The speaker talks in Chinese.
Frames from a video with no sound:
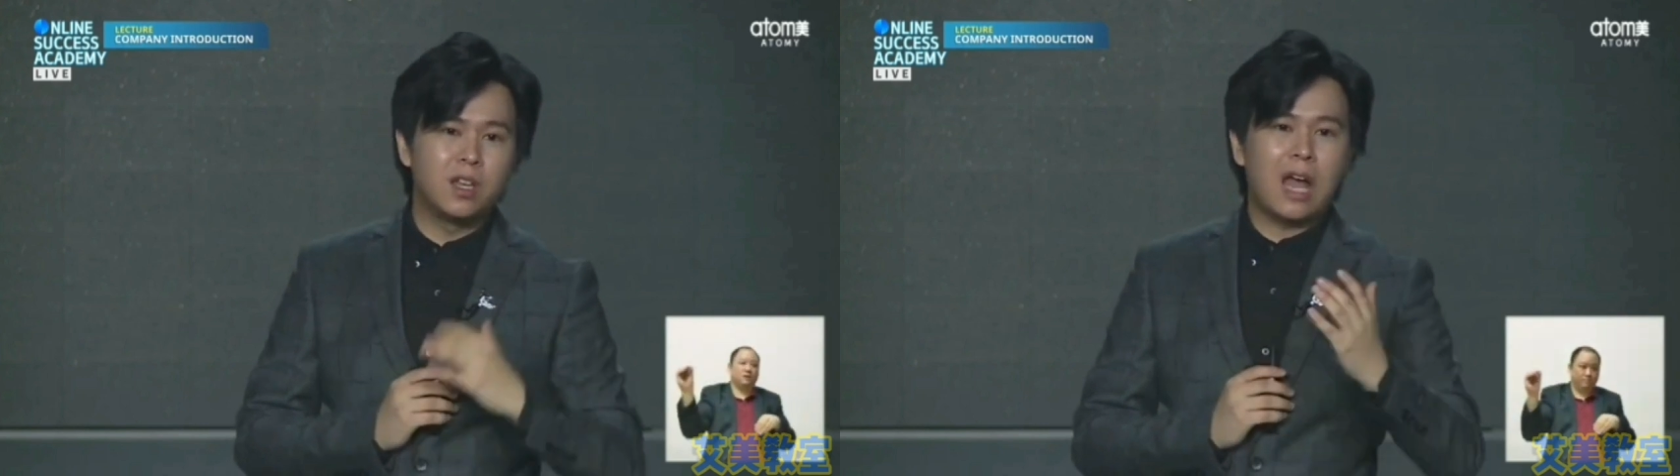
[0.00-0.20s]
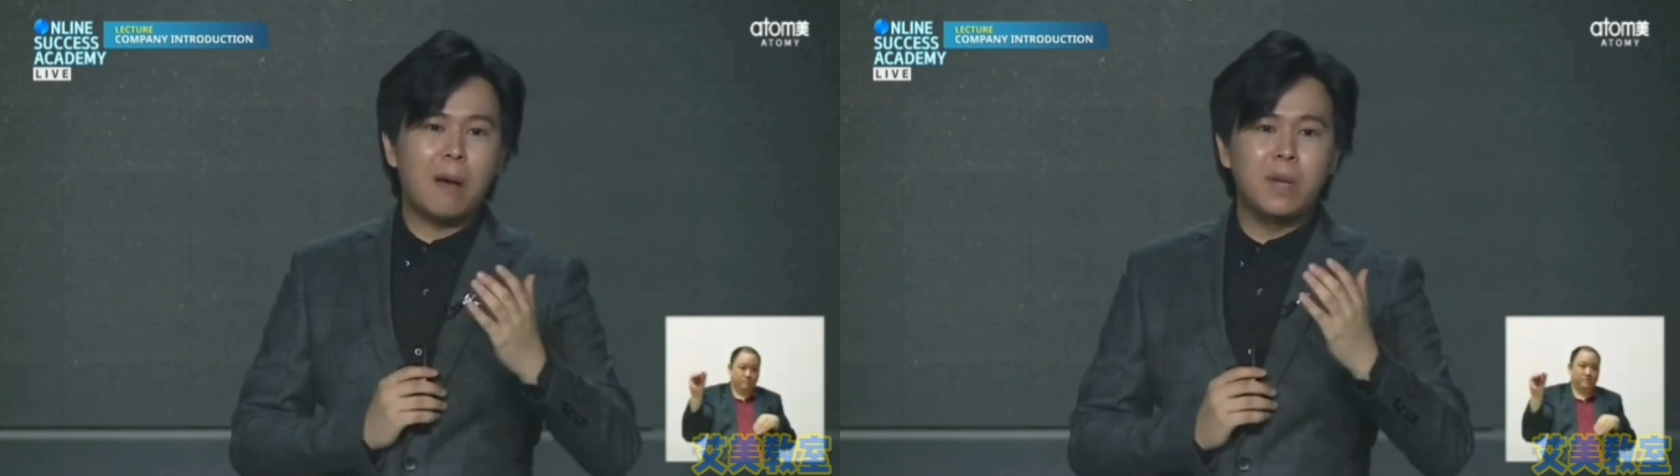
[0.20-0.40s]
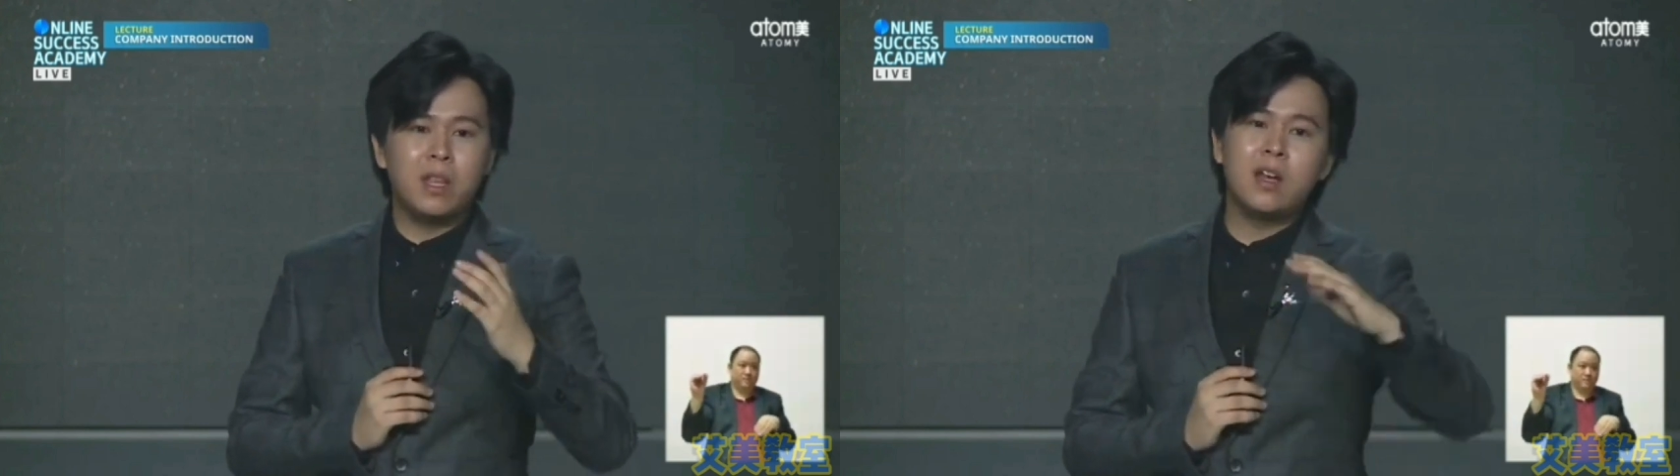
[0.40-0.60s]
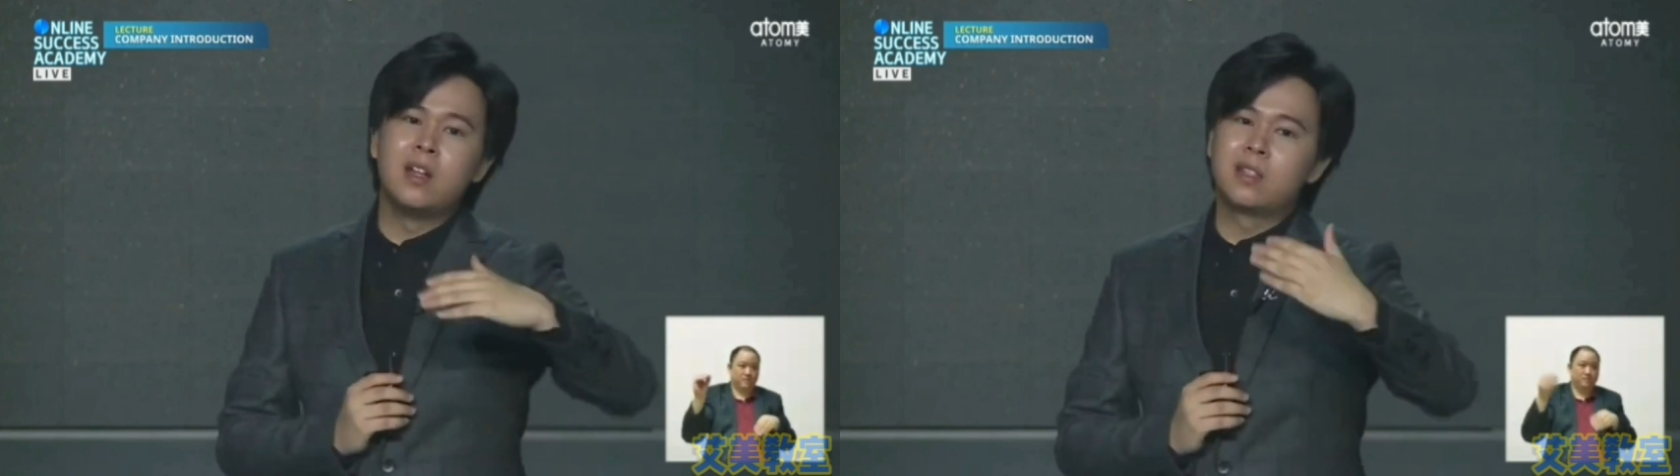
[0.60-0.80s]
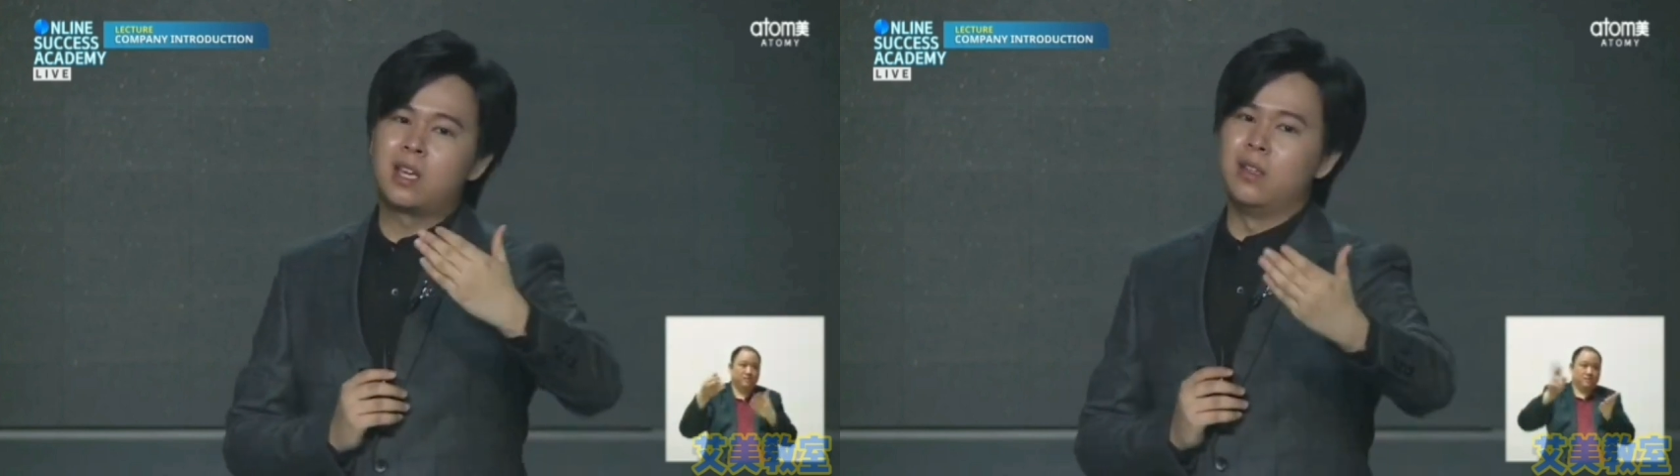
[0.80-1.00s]
他们的
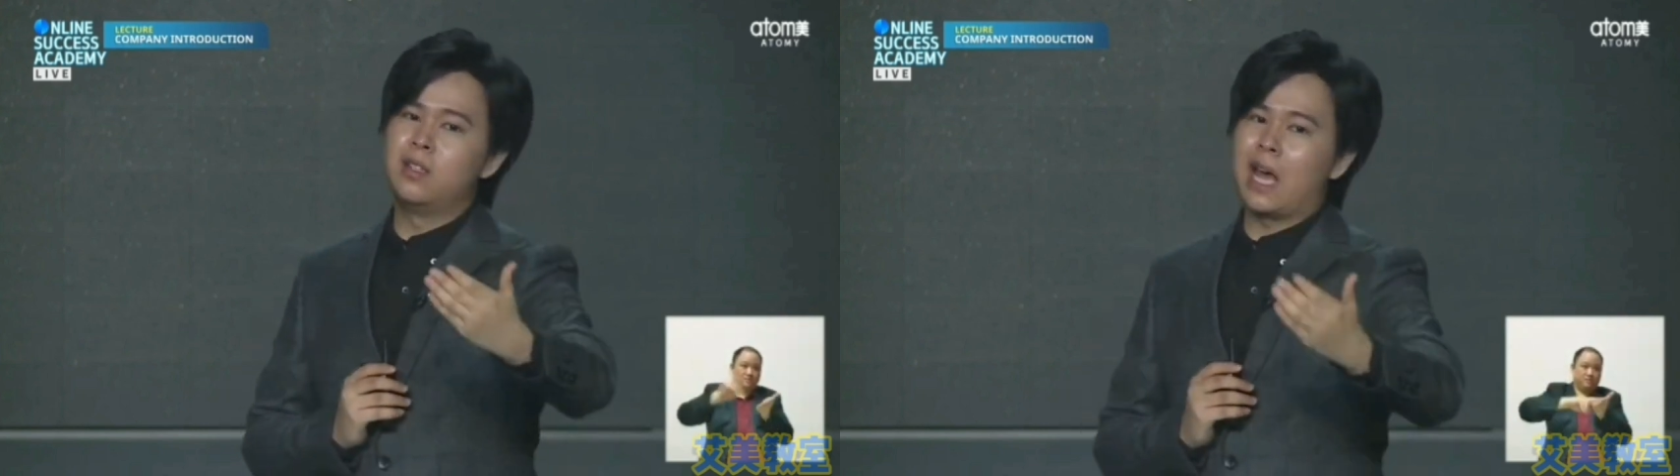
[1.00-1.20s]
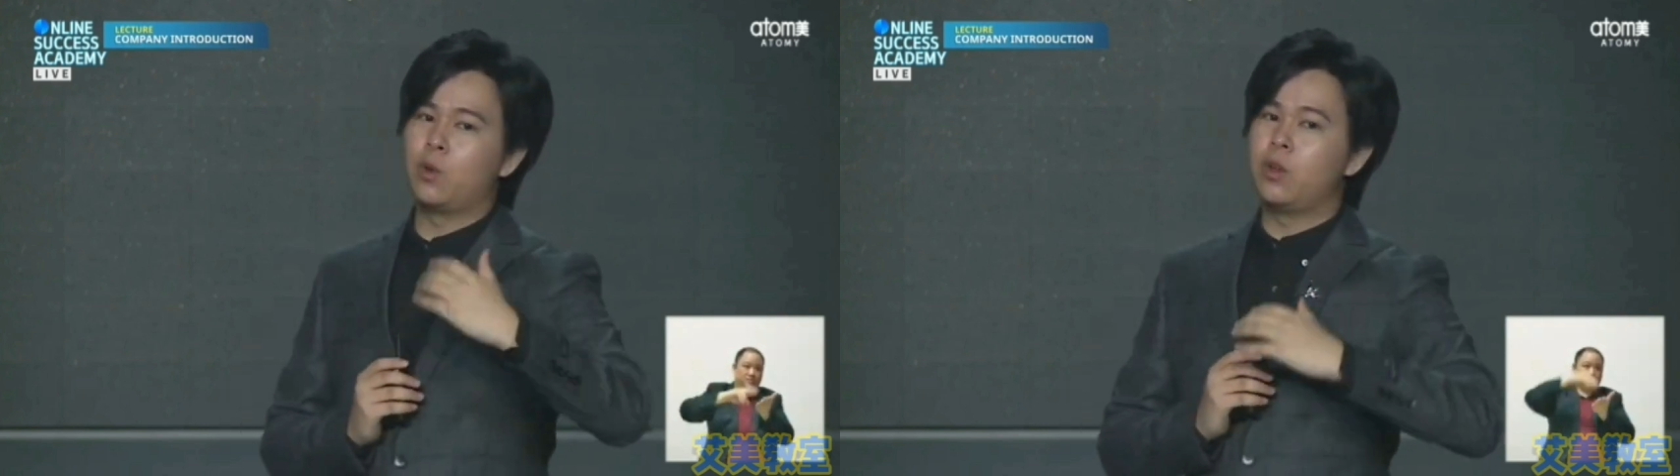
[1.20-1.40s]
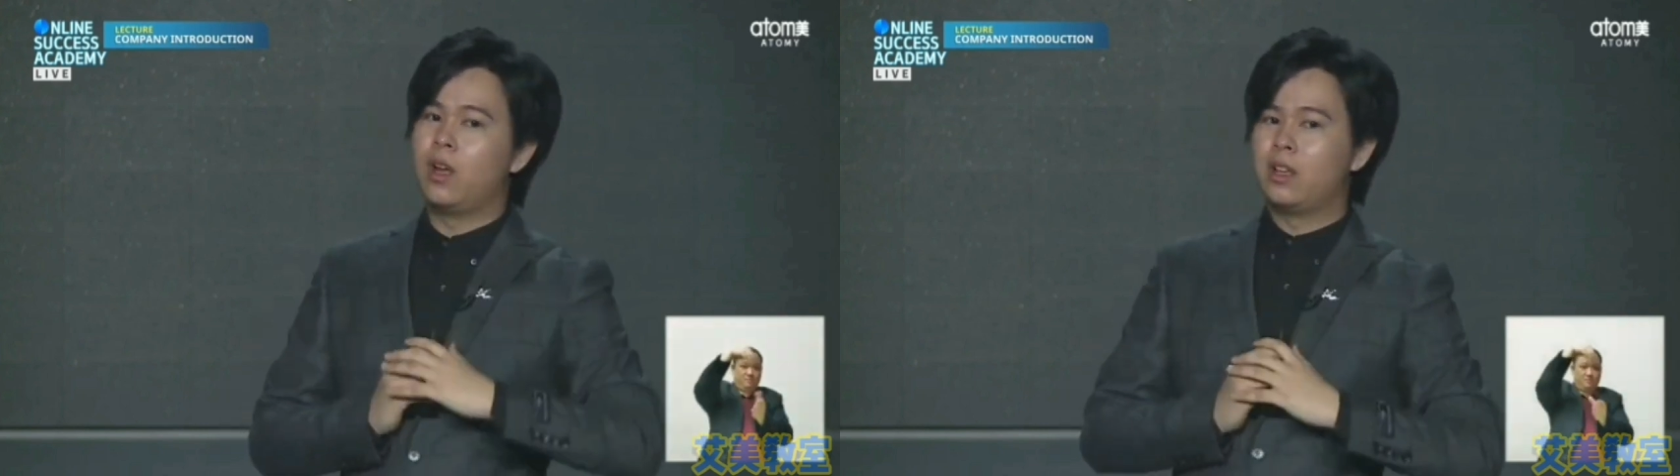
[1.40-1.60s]
成长率、